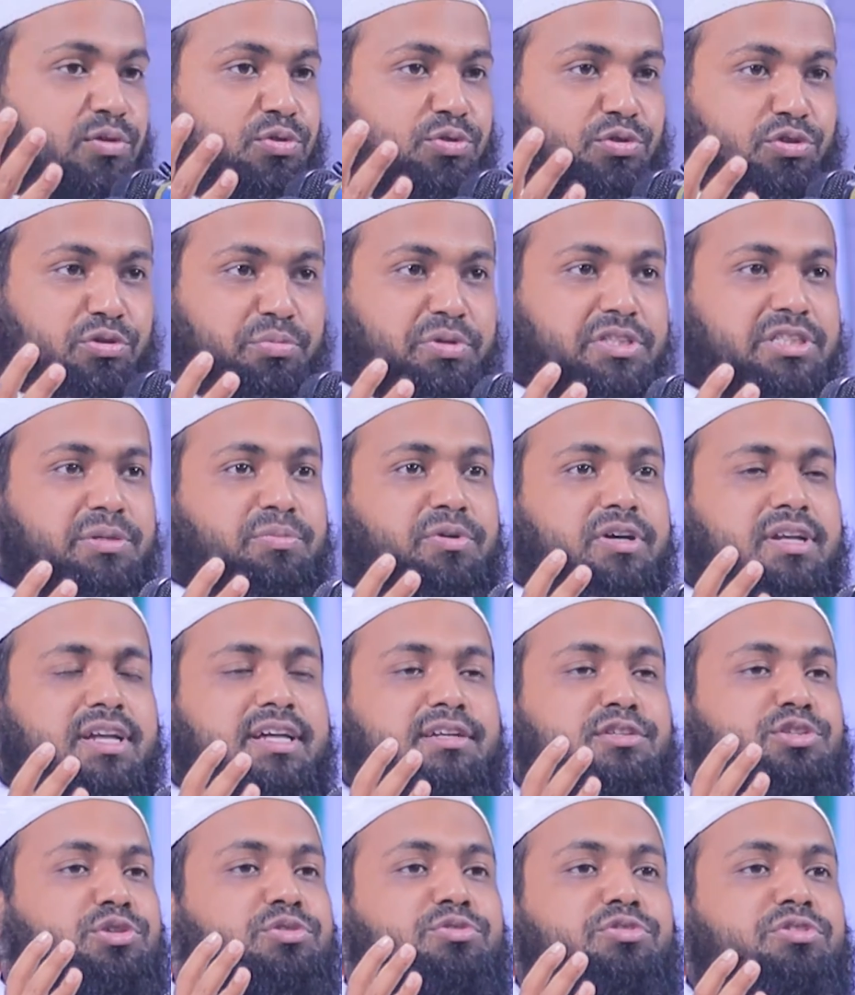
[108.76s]
তো নবীজি
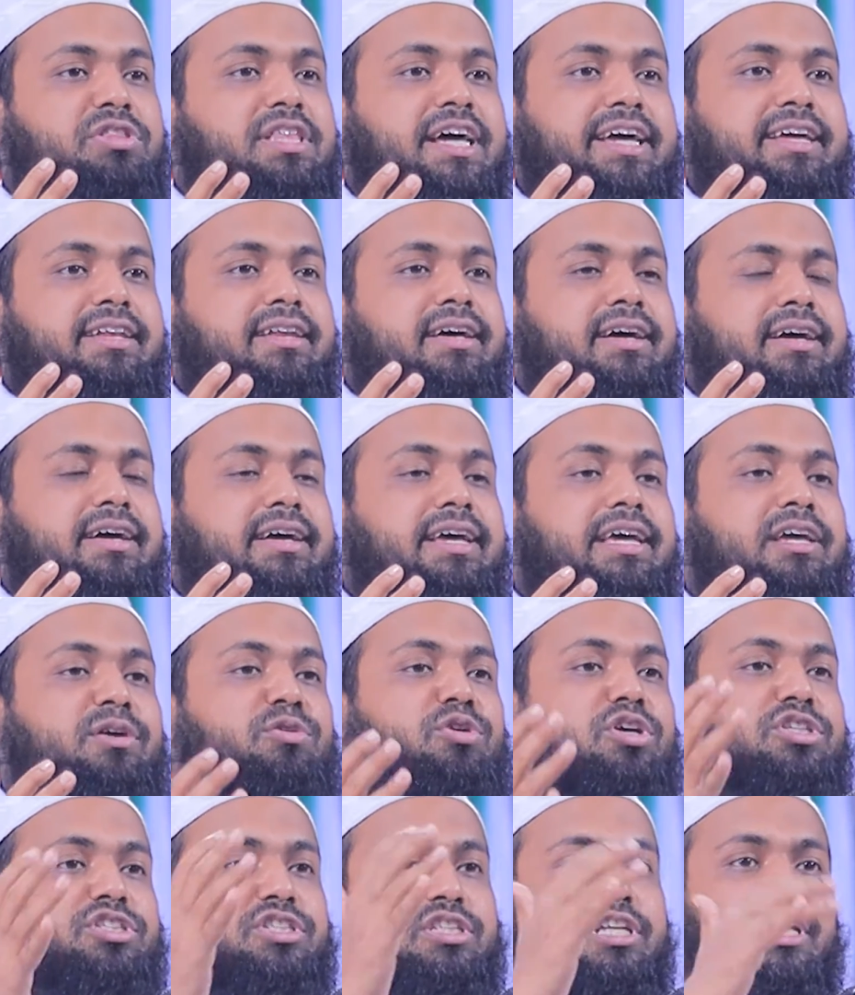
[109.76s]
বলেন শুধু তাই না এই
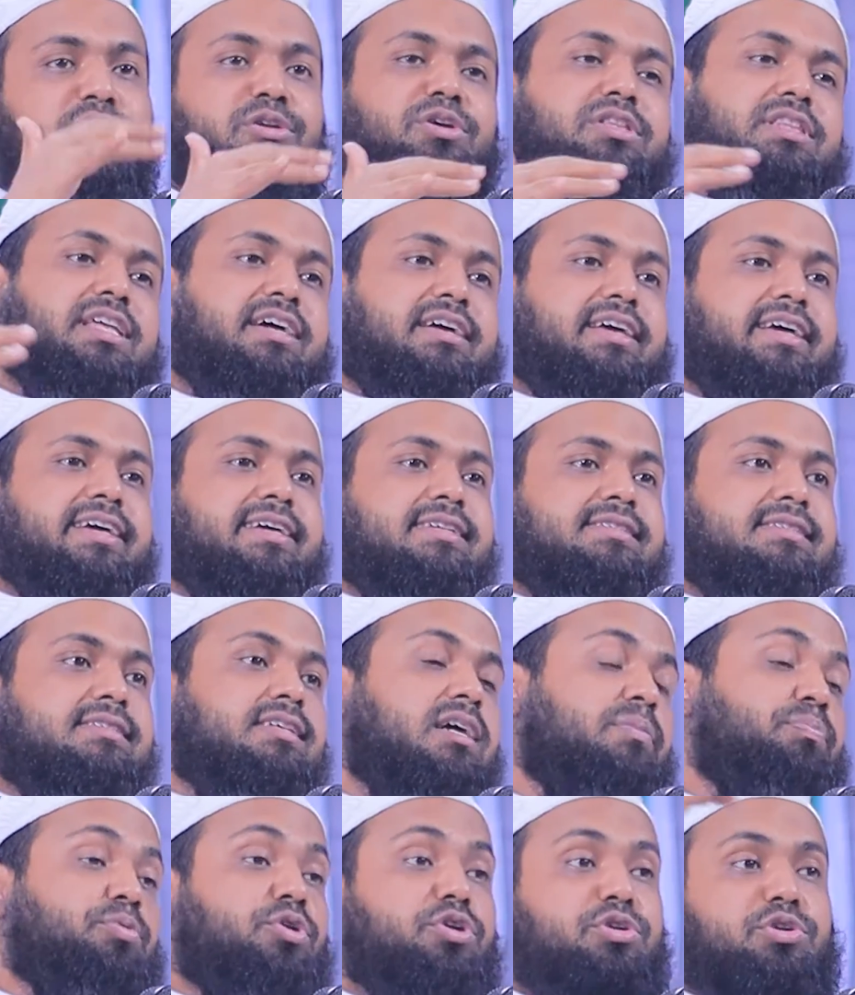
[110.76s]
অশ্লীলতাকে
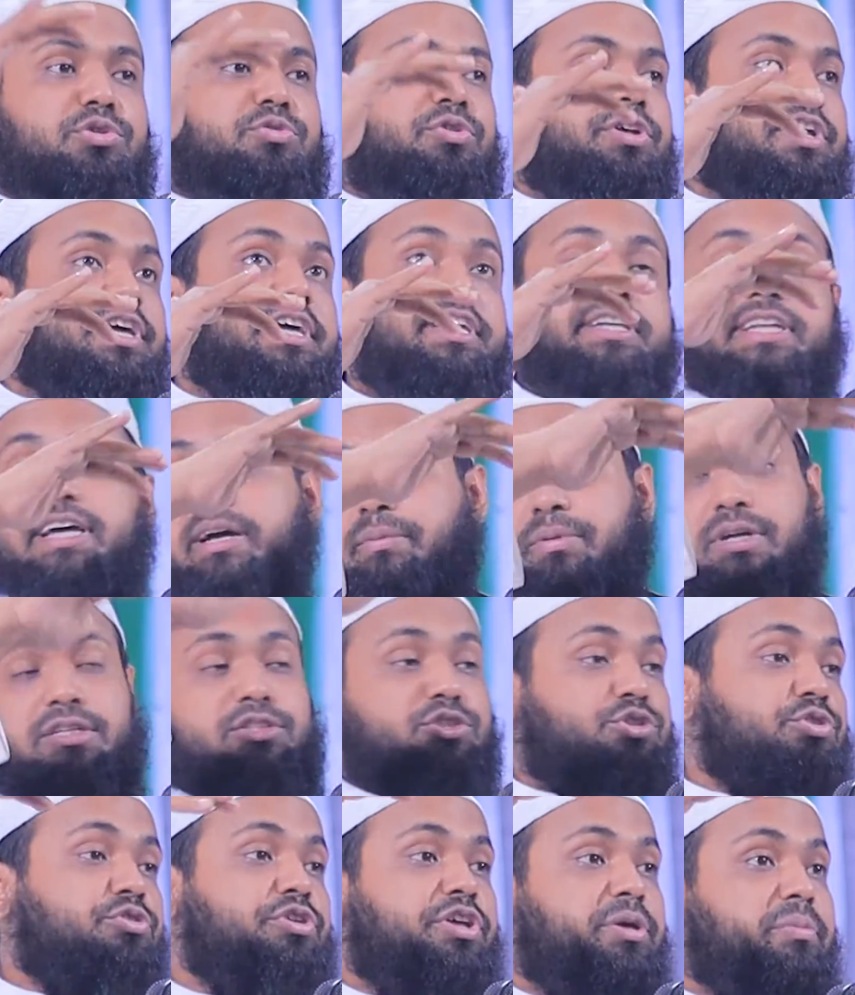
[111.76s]
সাপোর্ট করে এটা আবার
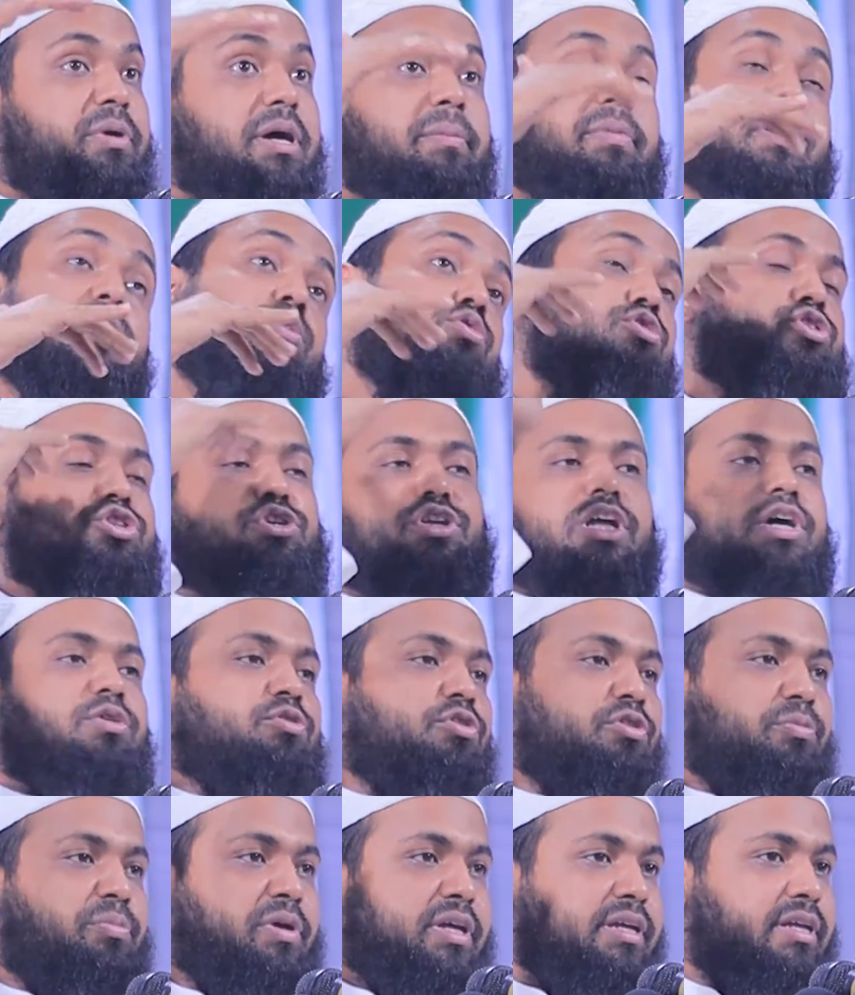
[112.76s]
ছড়িবে আবার ঘোষণা
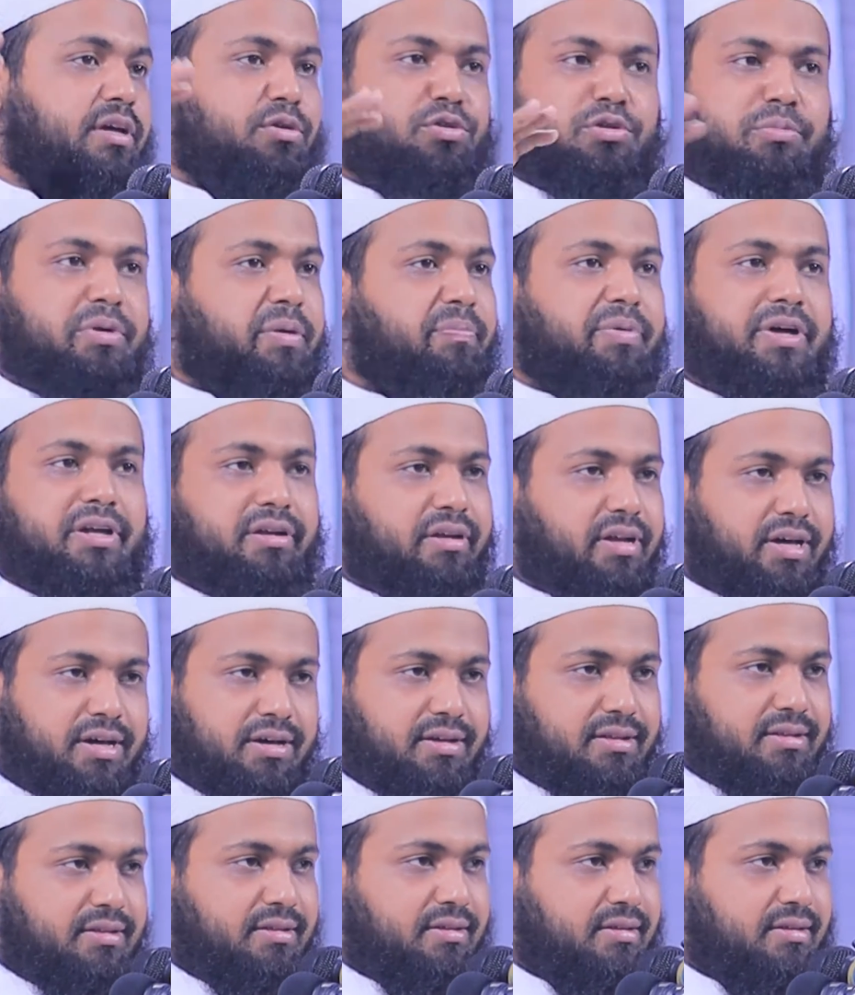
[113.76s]
করবে এটা কোনো ব্যাপার না